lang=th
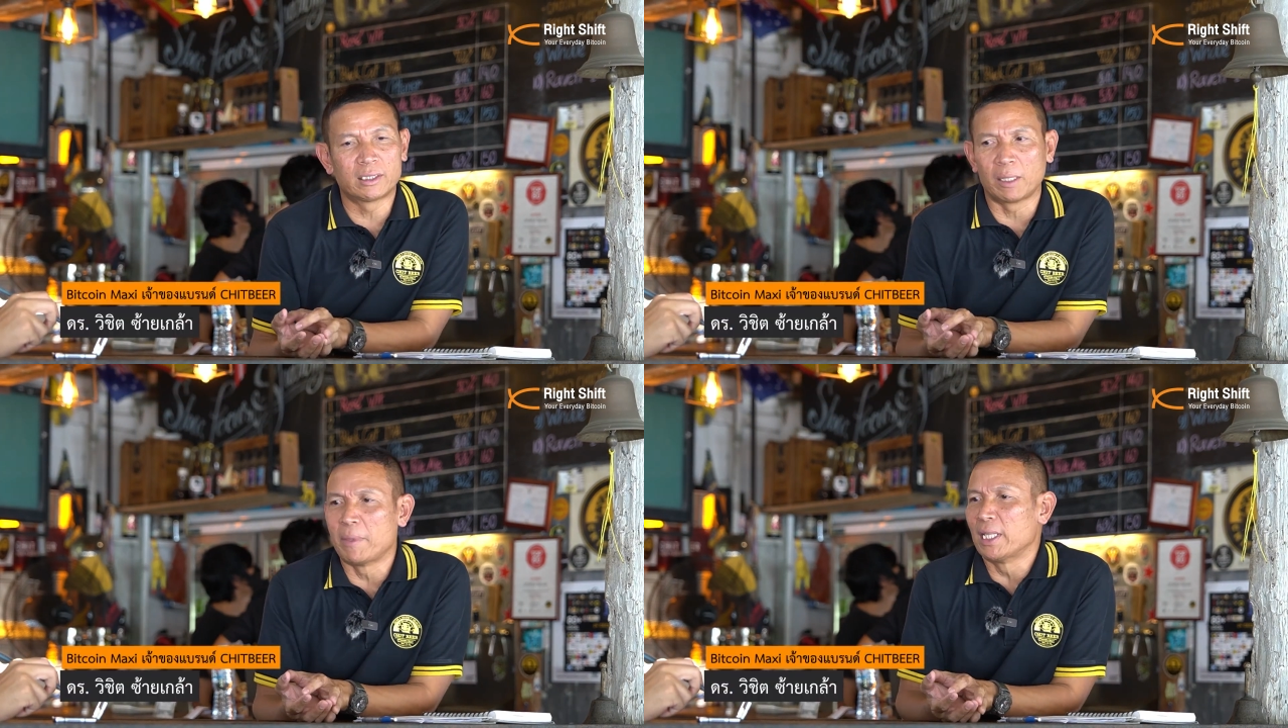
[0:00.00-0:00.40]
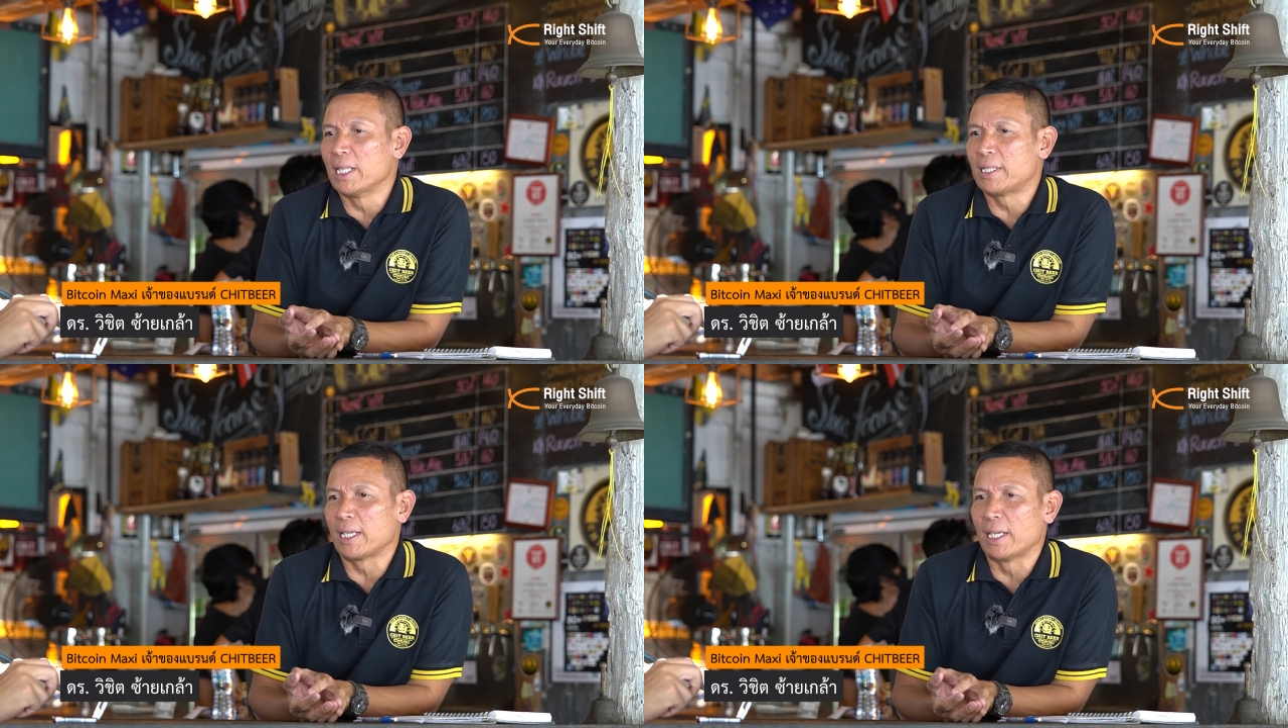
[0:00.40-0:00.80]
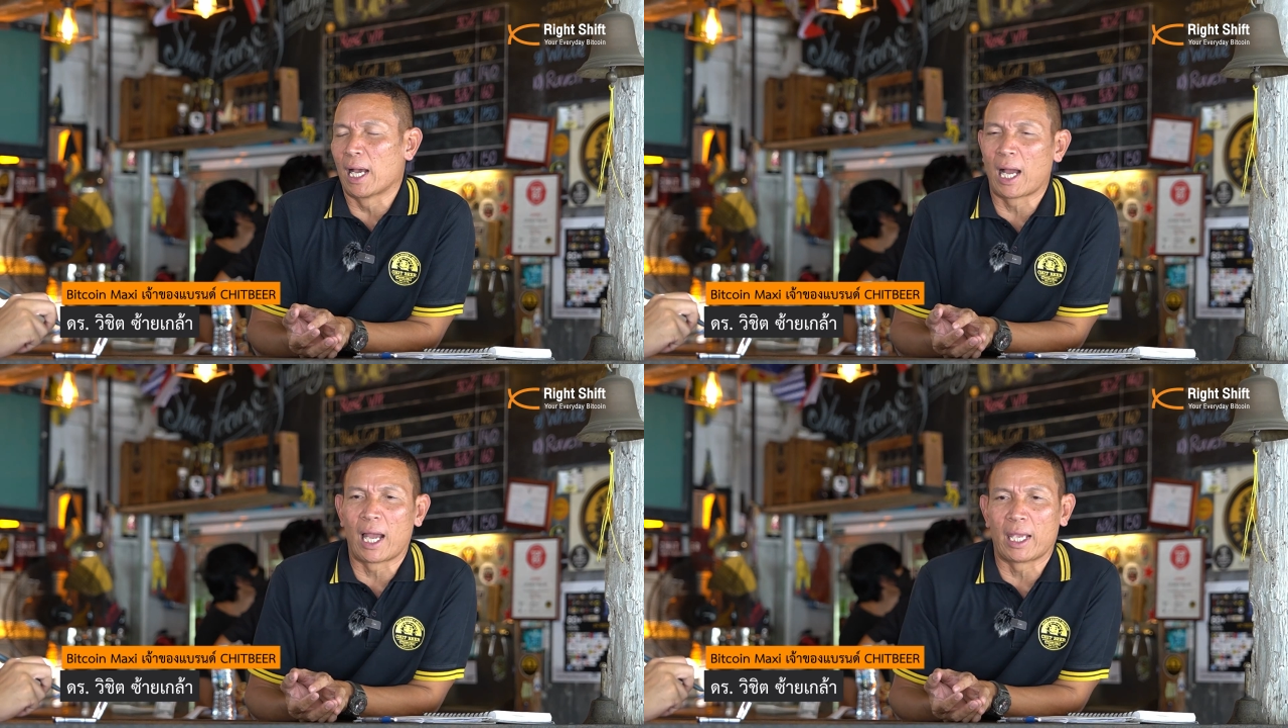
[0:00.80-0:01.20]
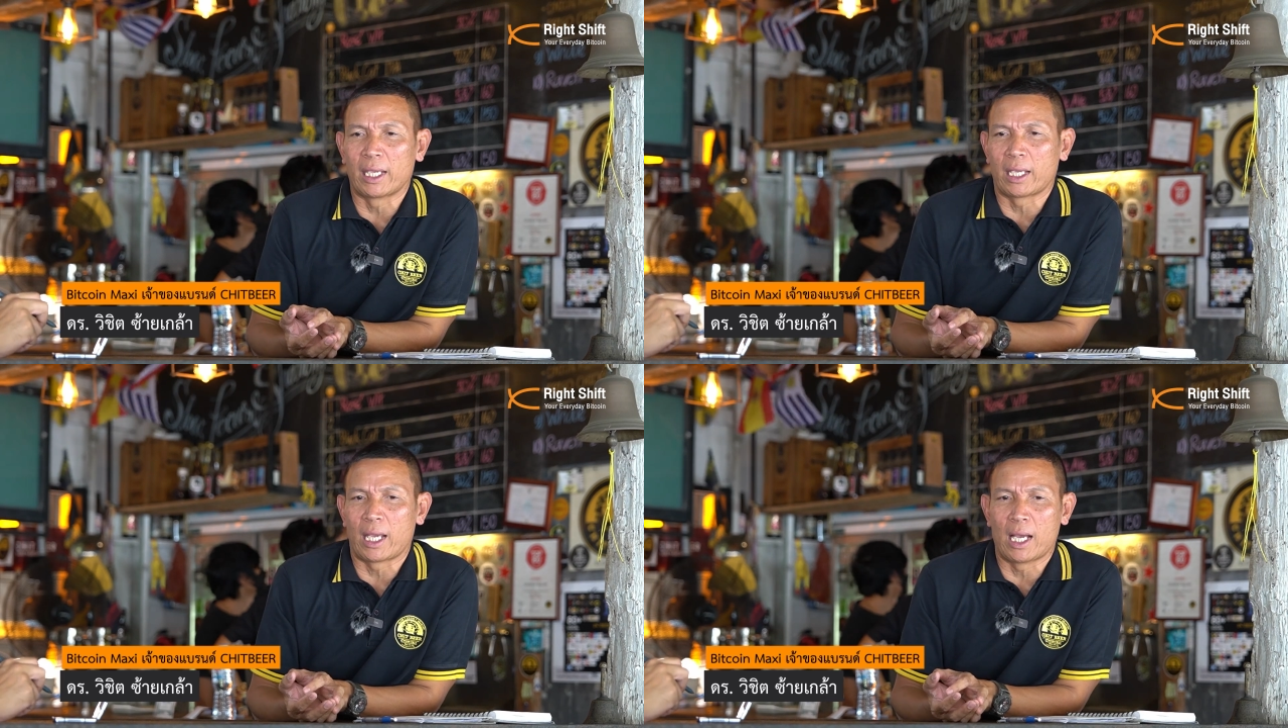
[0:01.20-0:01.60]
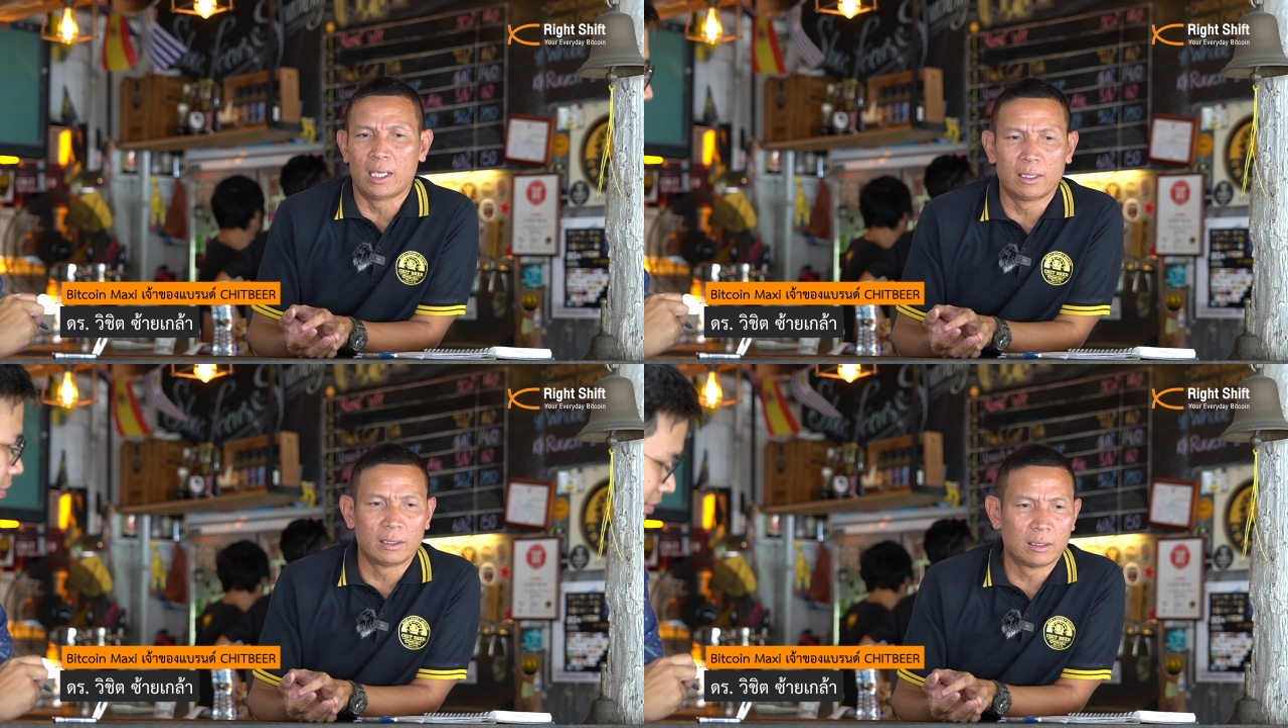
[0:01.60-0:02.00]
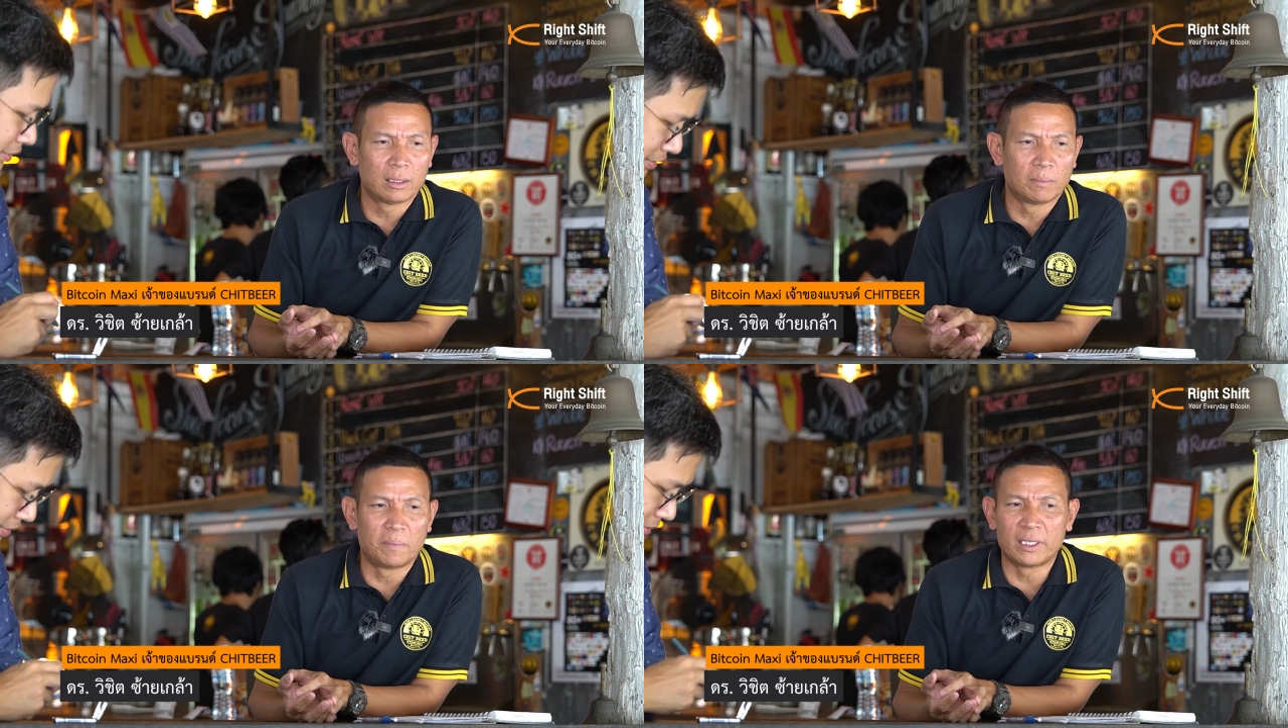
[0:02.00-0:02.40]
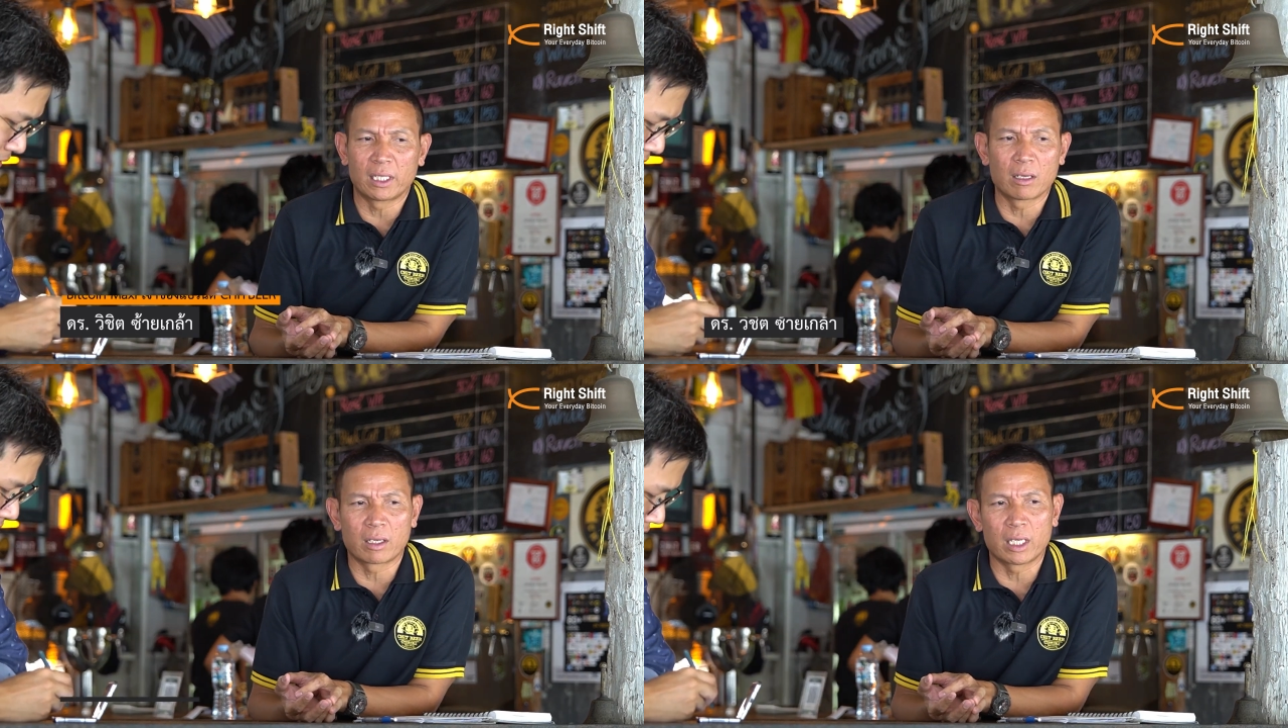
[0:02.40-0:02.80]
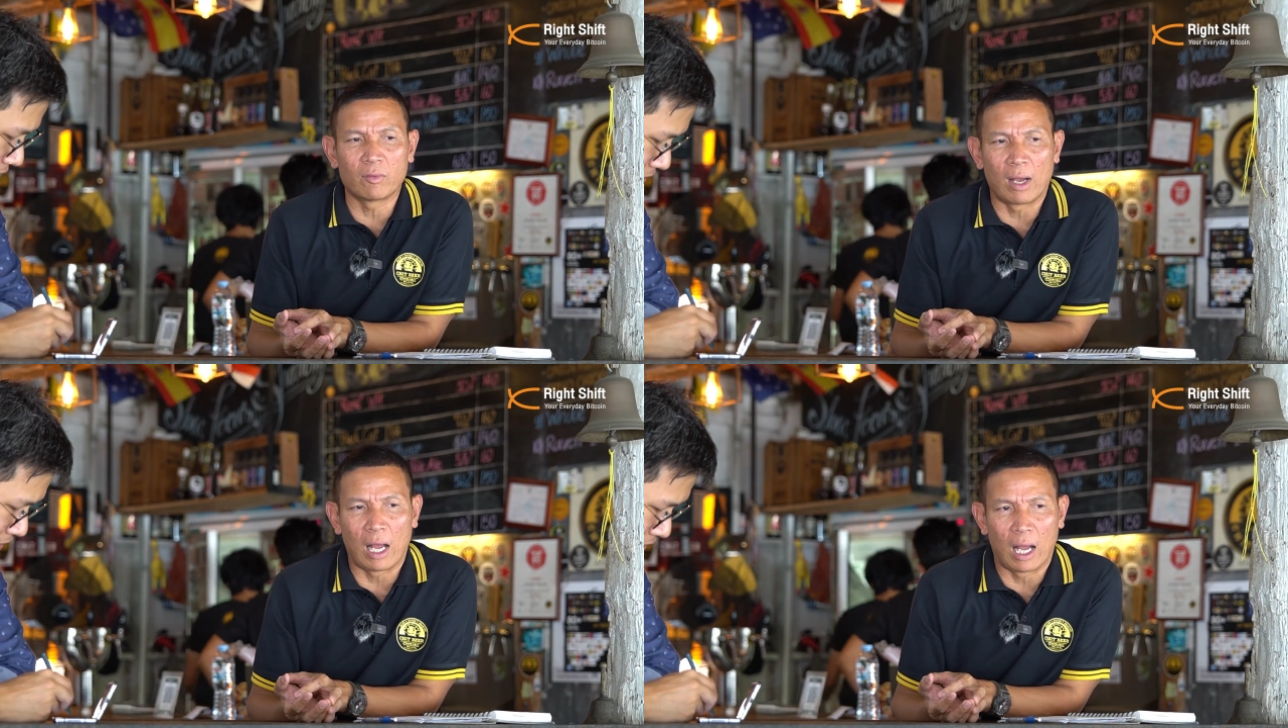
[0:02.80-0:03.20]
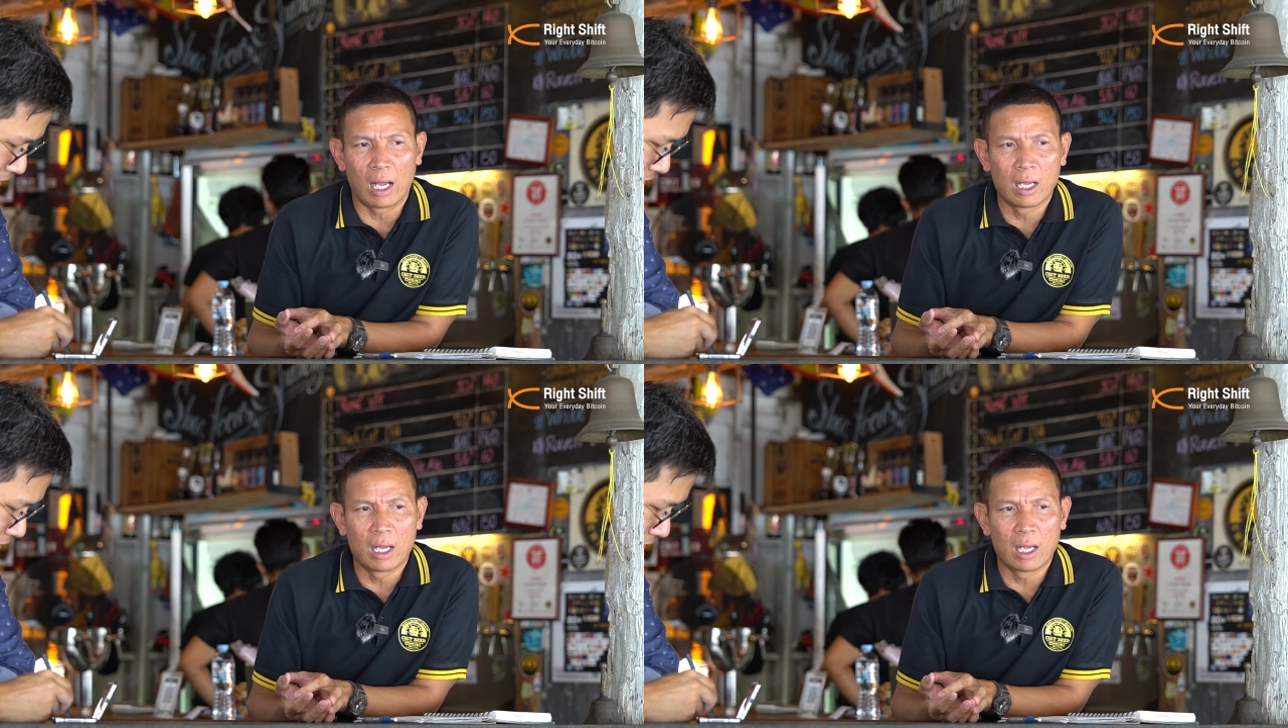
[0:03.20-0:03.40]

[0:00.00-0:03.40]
ซี บี ดี ซี ยังไงเนี่ยพี่จะก็คิดว่า